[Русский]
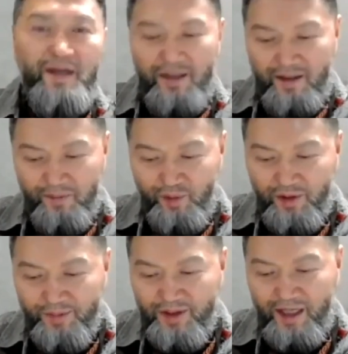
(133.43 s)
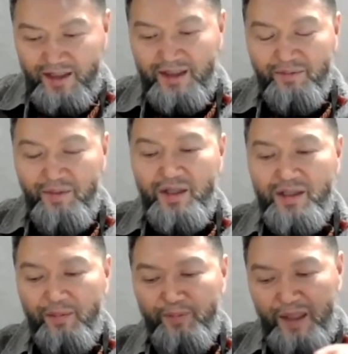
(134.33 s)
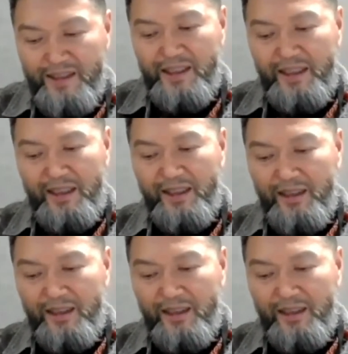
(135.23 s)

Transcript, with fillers: Э, будем сдать. Меньше пластика